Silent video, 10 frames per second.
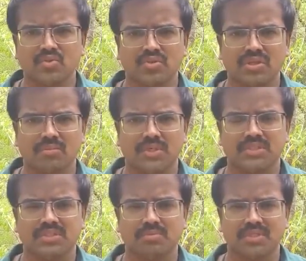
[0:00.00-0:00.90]
తీసుకుంటున్న
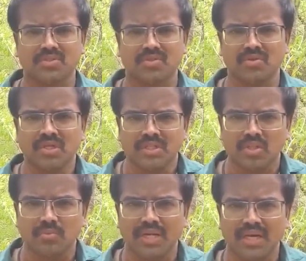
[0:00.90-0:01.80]
పరిస్థితి ప్రస్తుతం
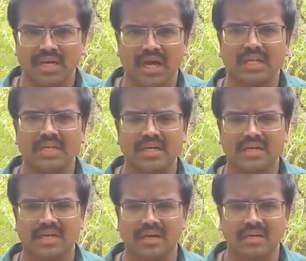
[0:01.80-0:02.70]
తిరుమల
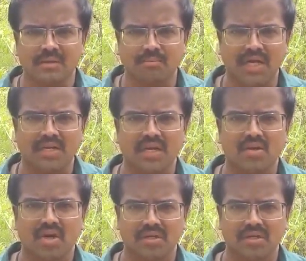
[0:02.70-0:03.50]
కాలినడక మార్గాల్లో